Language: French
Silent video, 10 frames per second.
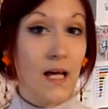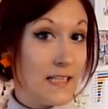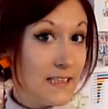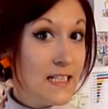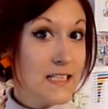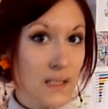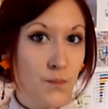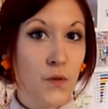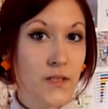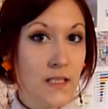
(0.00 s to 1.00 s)
Est-ce qu'il serait
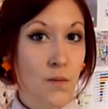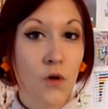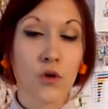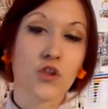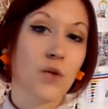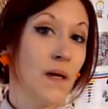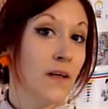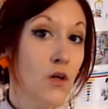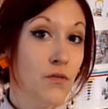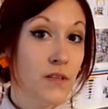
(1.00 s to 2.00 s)
possible que John
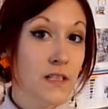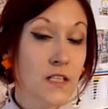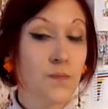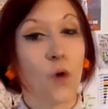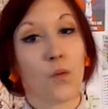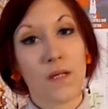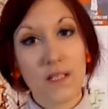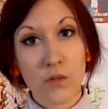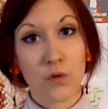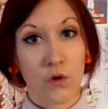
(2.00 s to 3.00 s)
Michael finisse par oublier
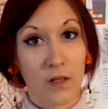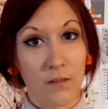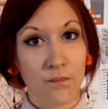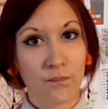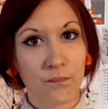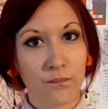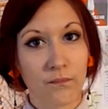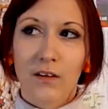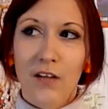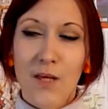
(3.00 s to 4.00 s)
son anglais
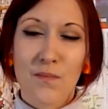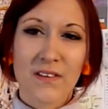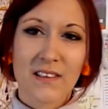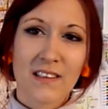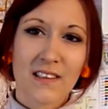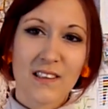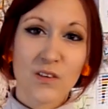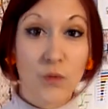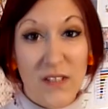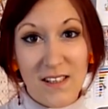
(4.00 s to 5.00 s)
Eh
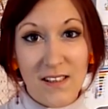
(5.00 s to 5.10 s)
bien oui.